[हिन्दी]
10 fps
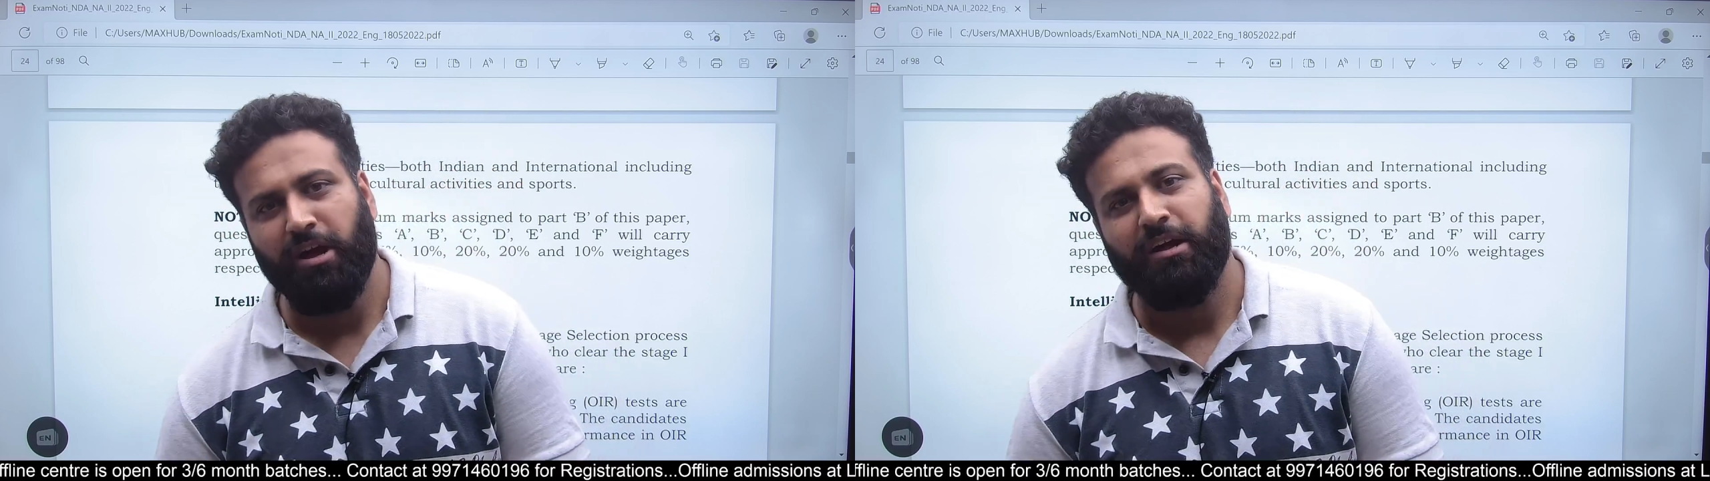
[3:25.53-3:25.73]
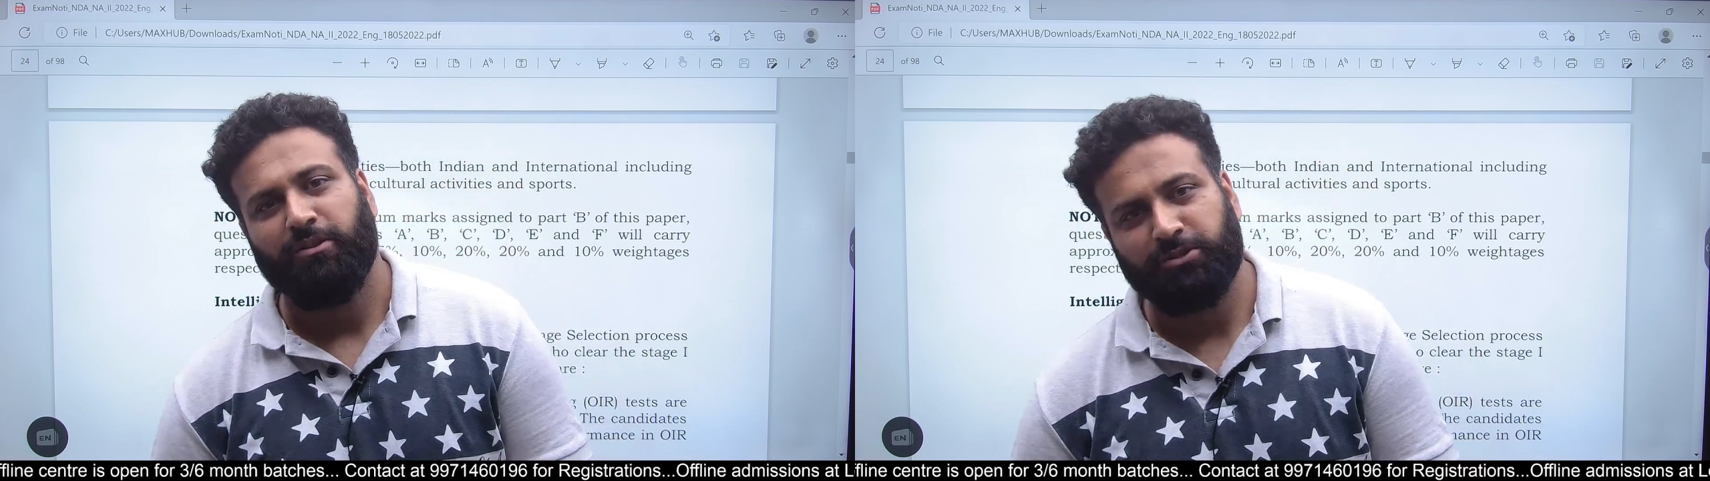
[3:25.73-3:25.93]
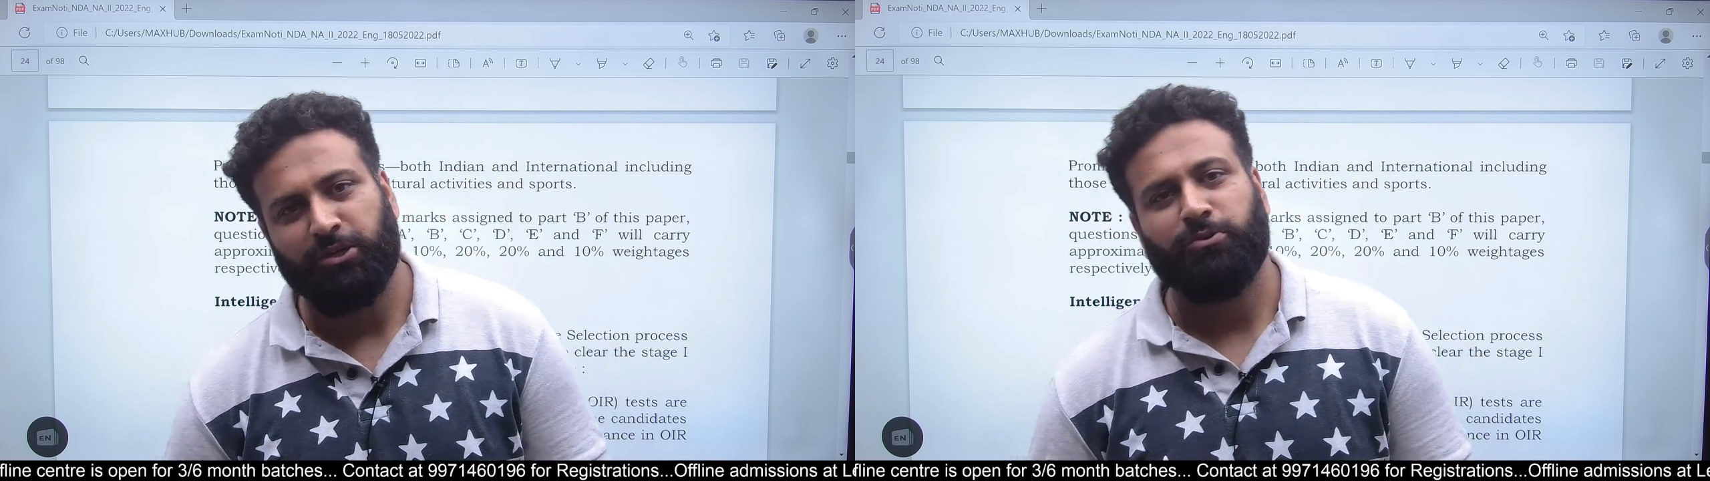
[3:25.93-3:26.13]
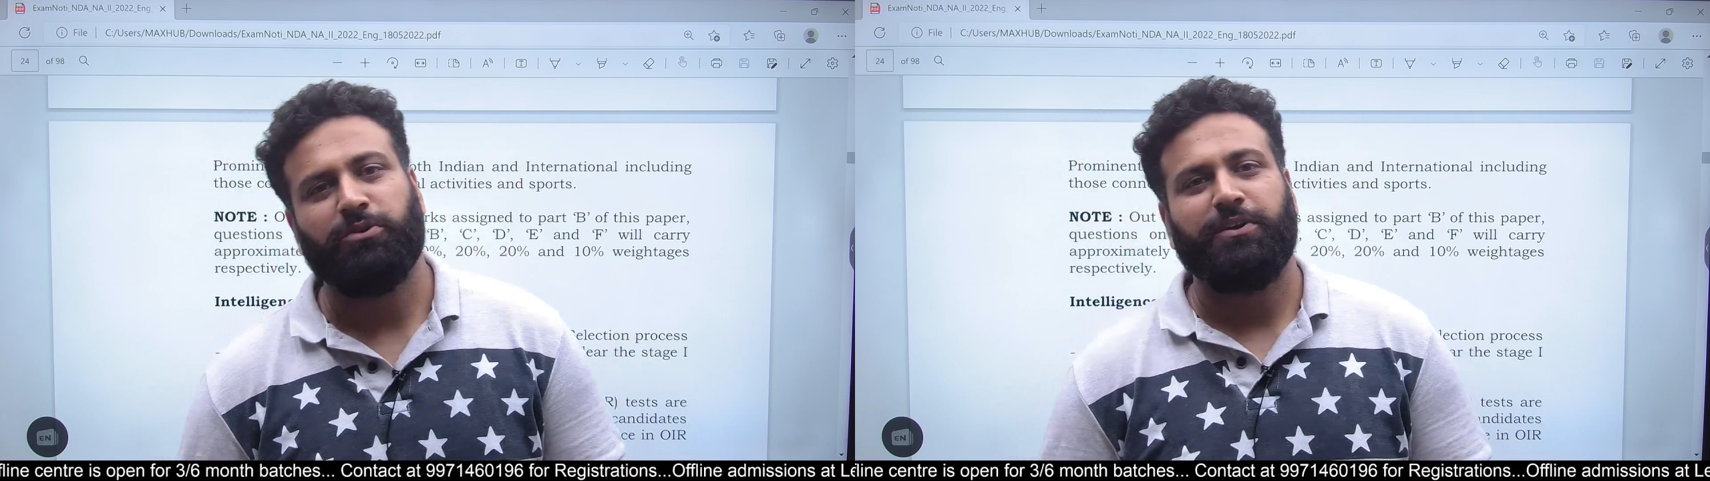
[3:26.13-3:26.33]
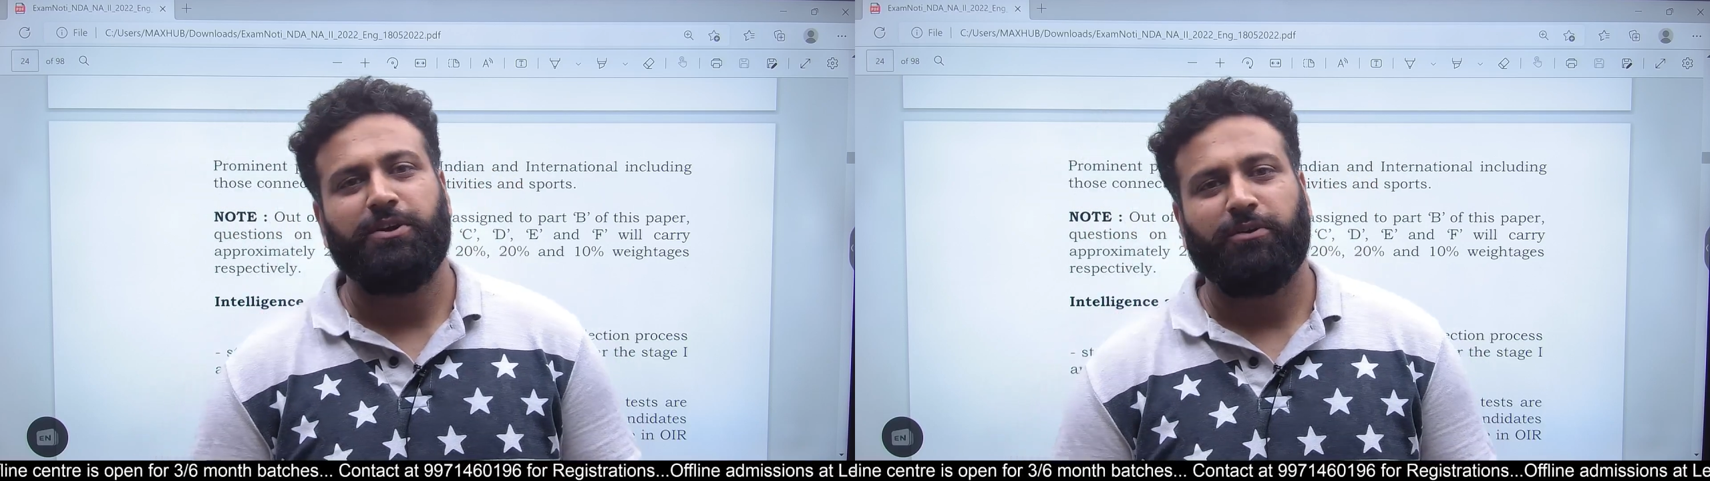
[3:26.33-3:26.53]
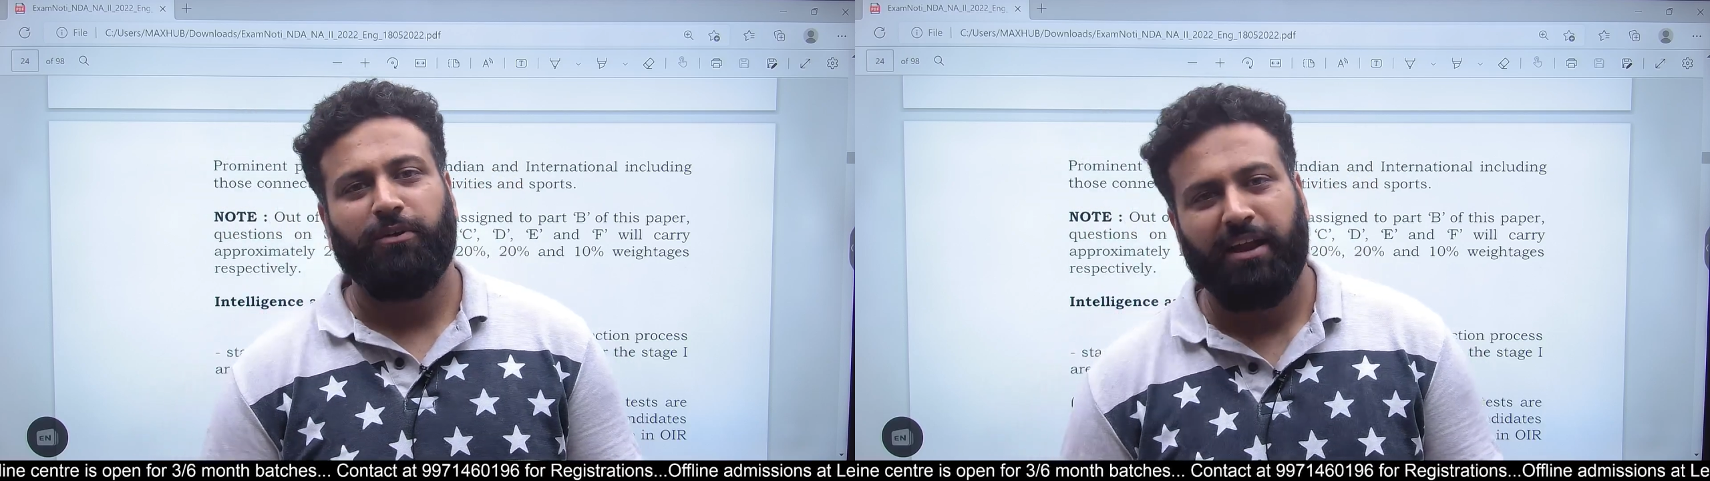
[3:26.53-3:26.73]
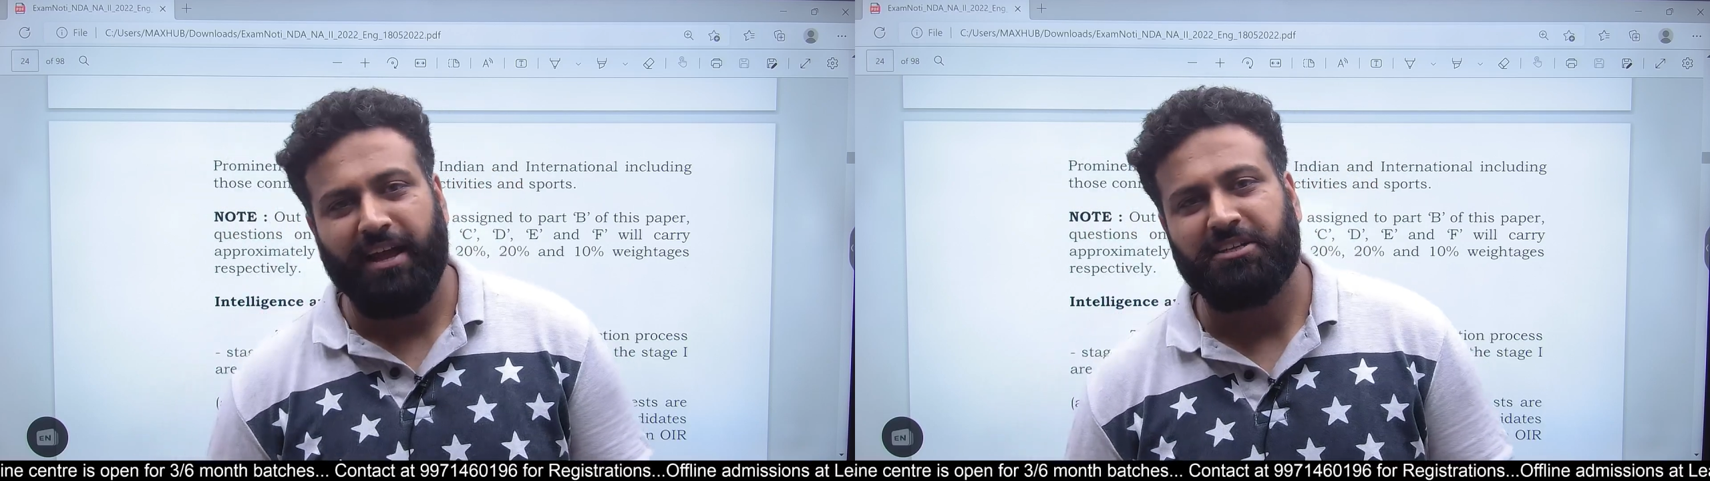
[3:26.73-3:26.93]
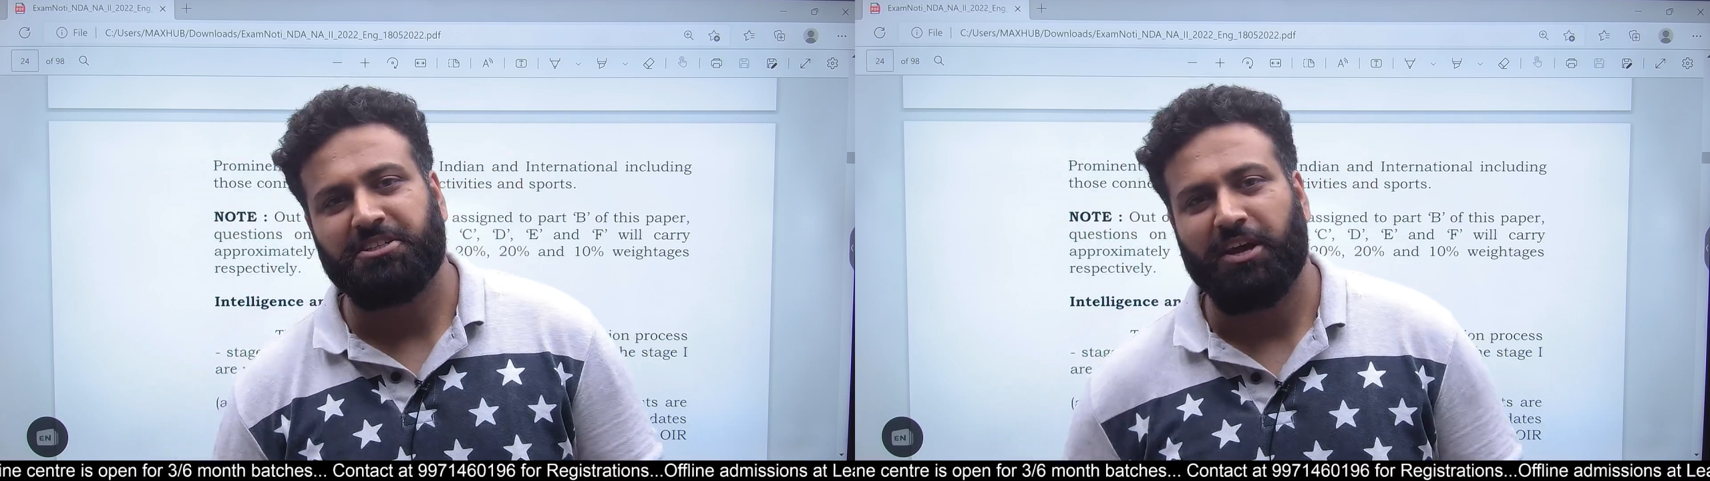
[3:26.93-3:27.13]
तो जरूर वीडियो को लाइक
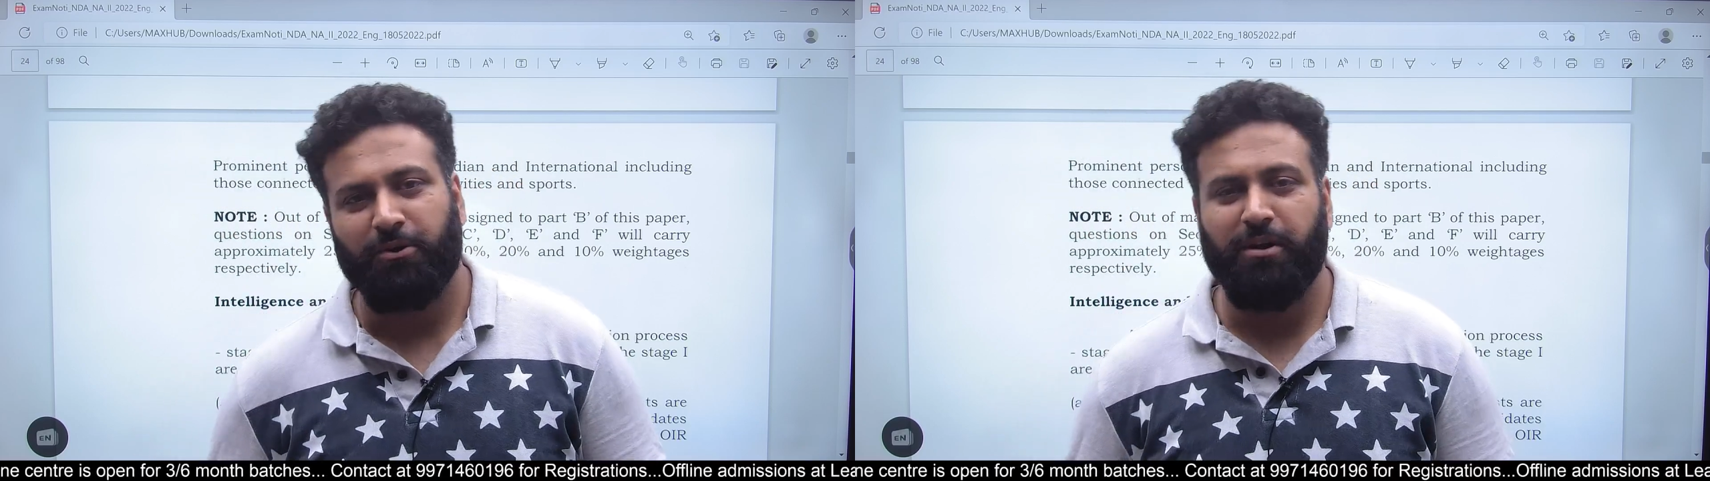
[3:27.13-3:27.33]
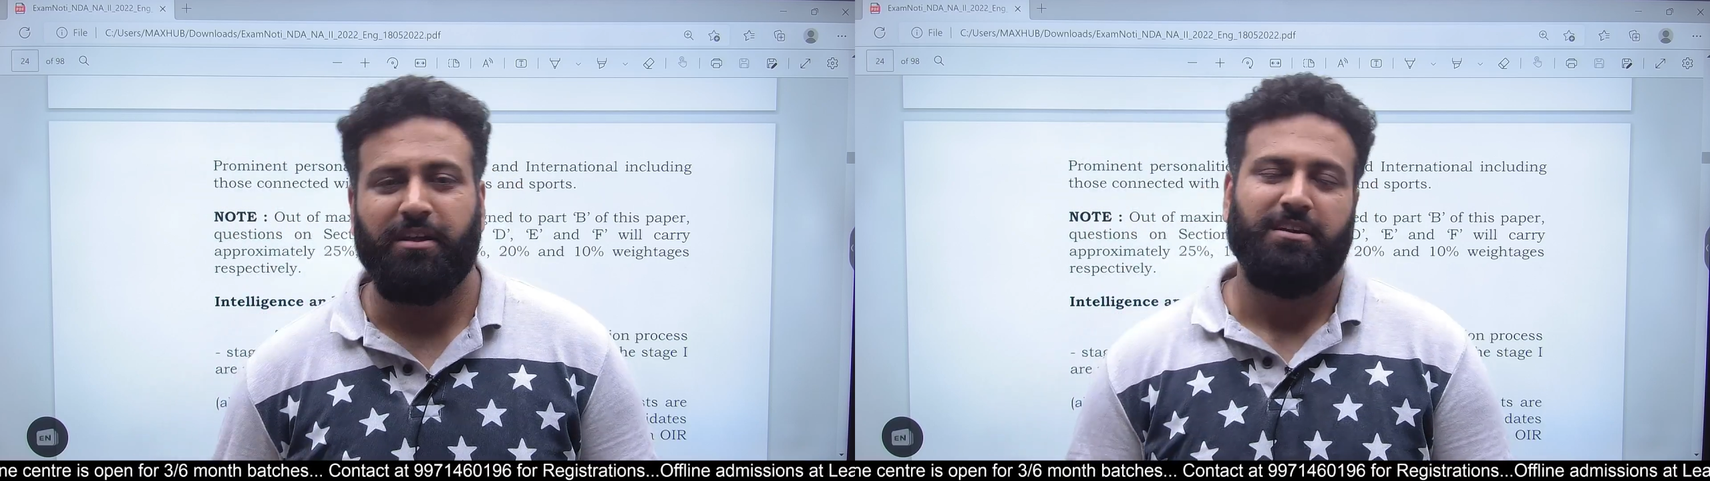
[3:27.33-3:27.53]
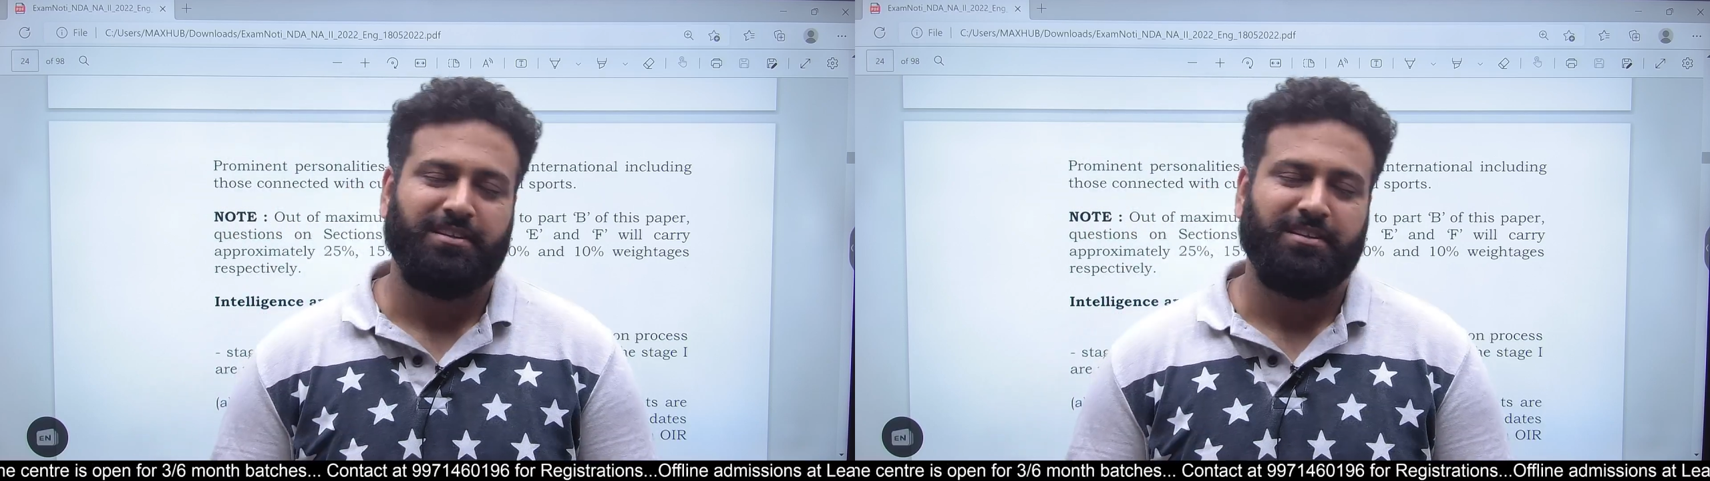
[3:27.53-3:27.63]
शेयर और